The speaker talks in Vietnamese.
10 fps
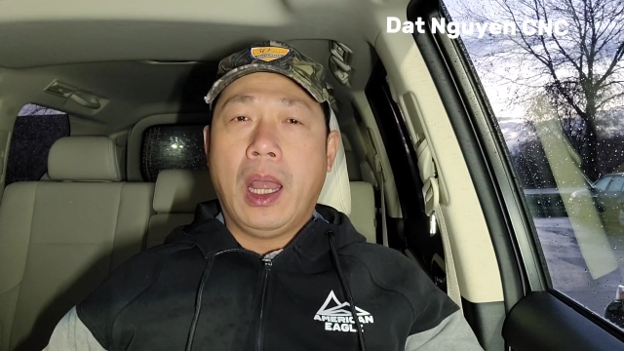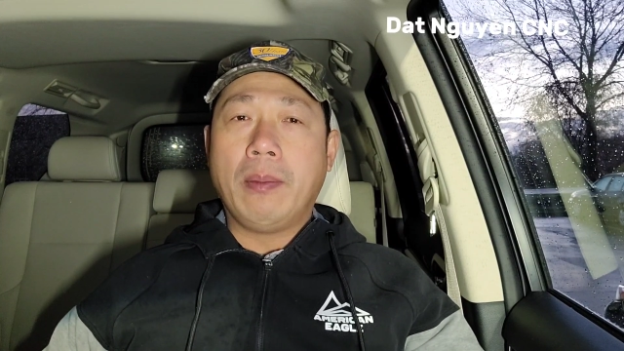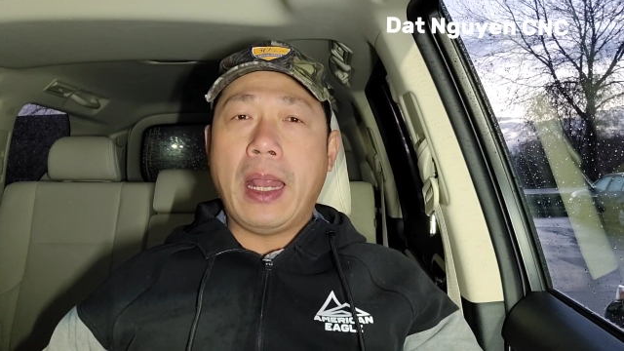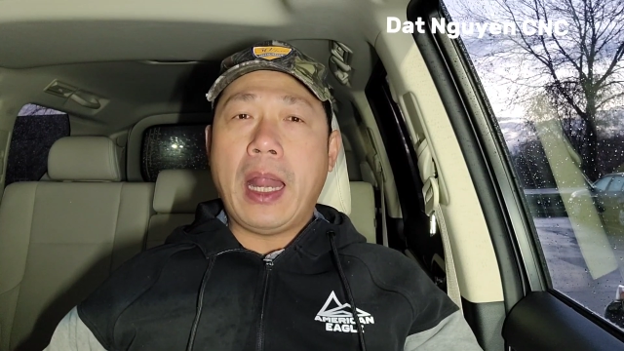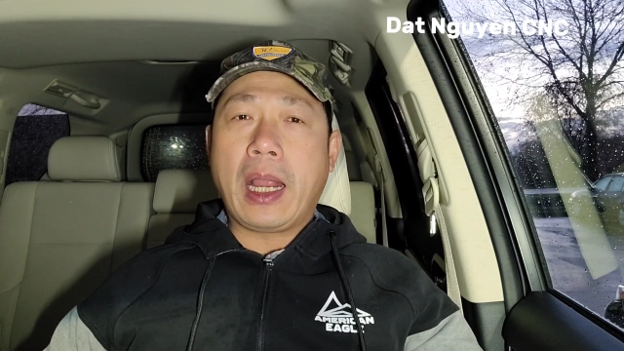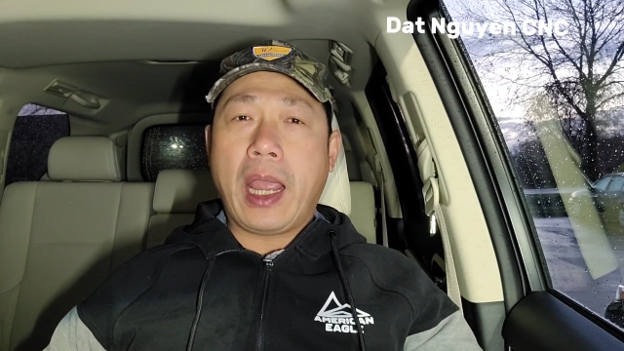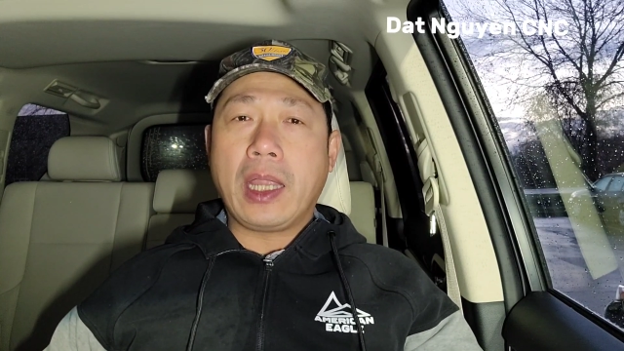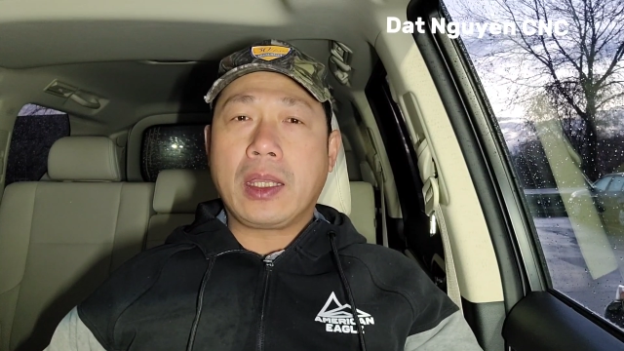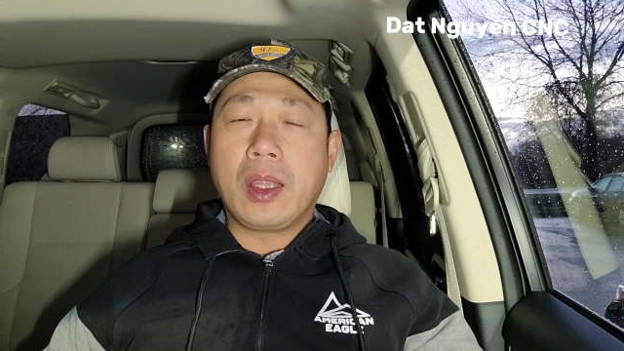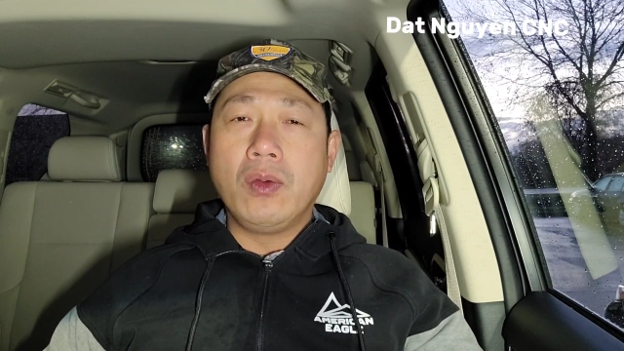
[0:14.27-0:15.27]
Hôm nay là
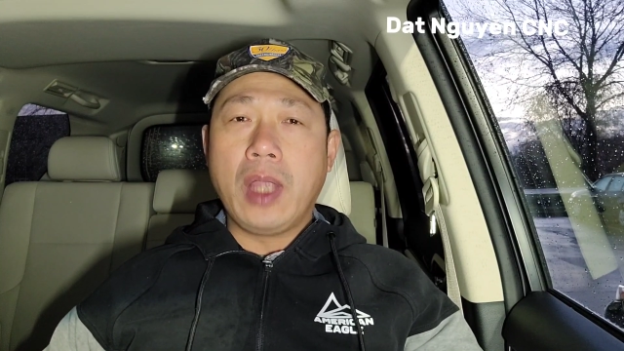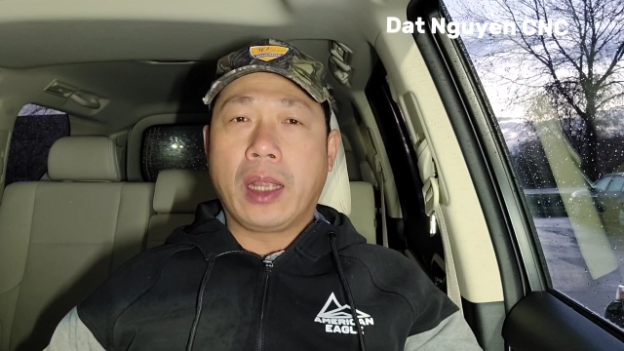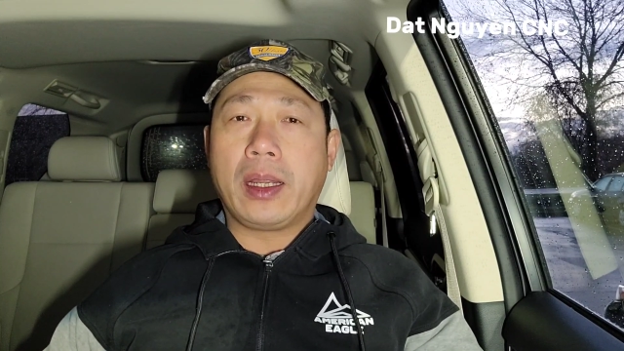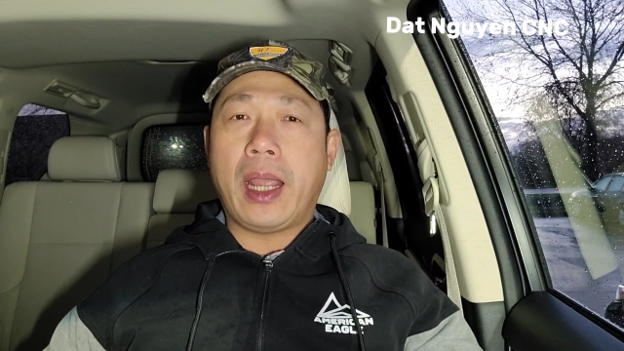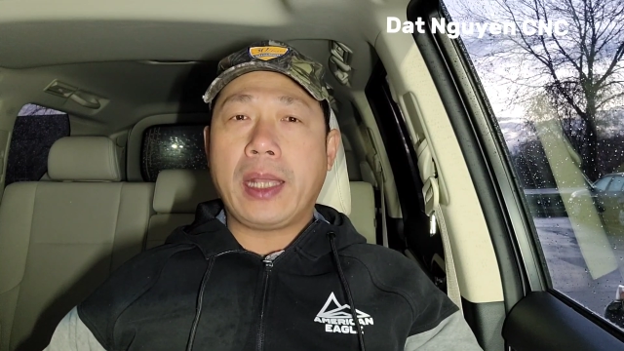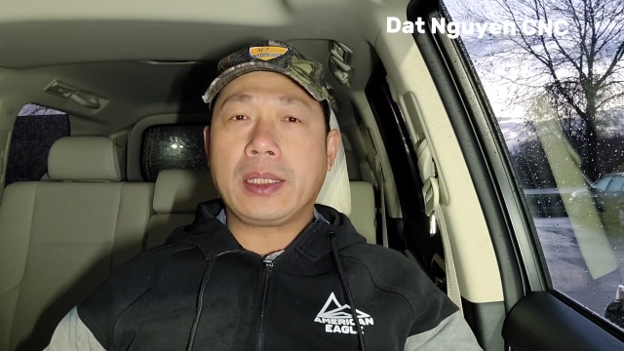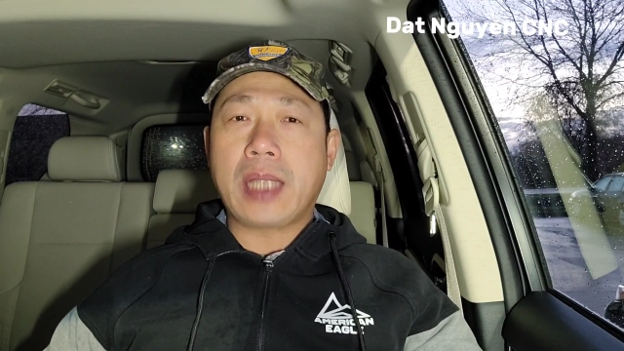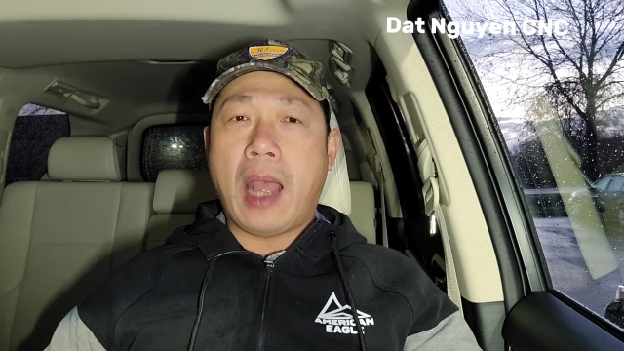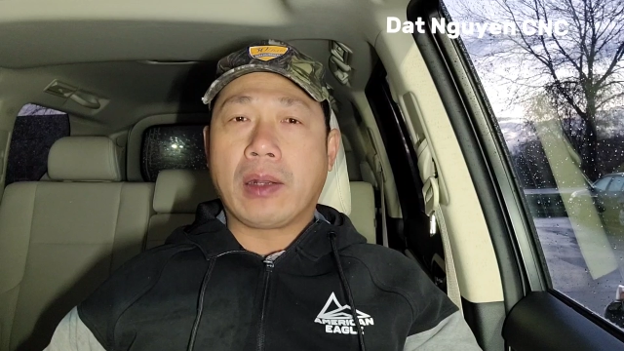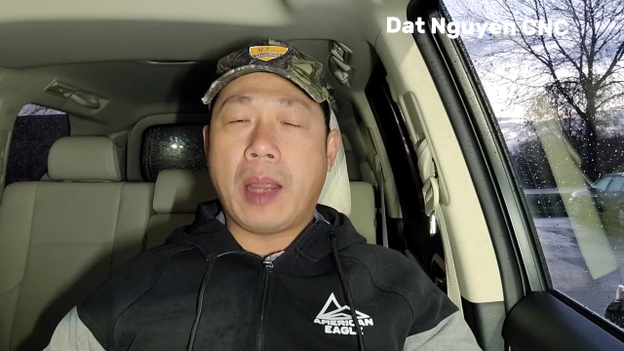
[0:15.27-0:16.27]
ngày Chủ nhật, ngày
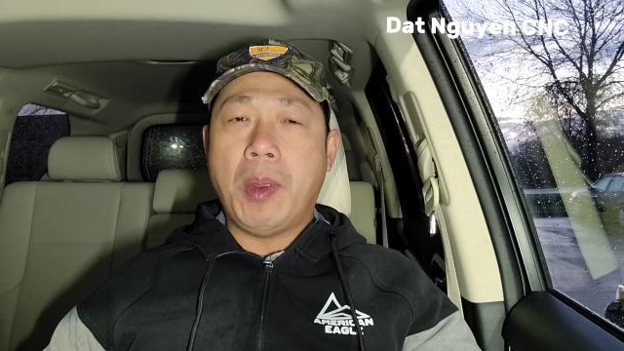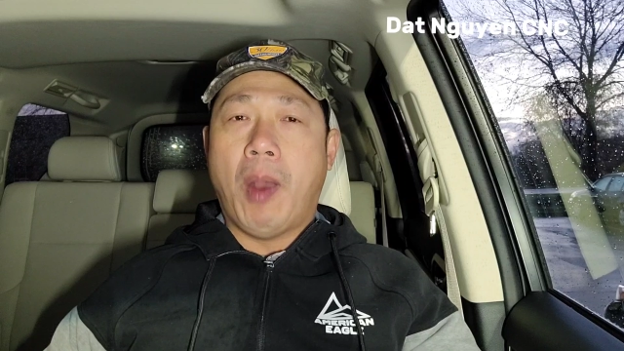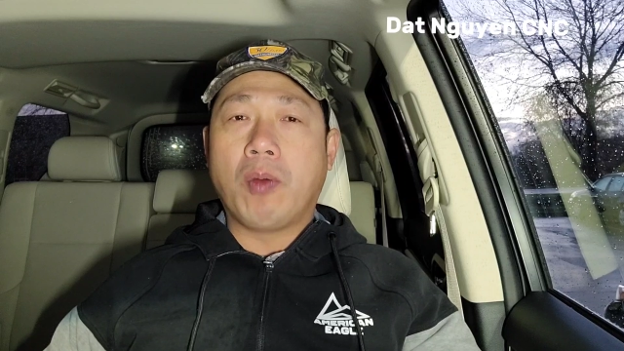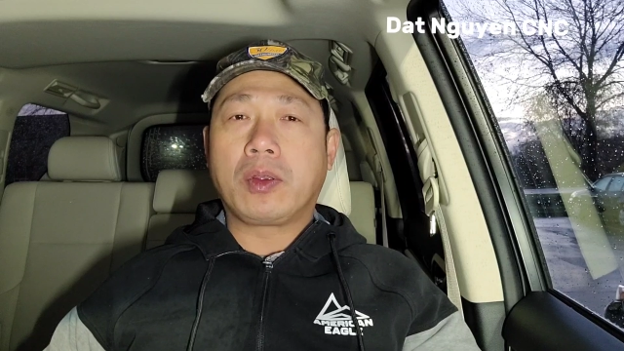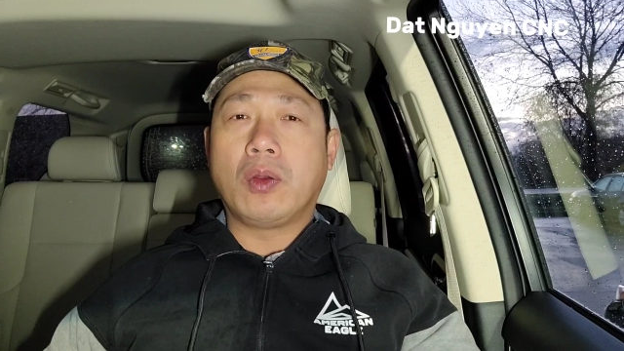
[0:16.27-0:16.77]
6 tháng 11.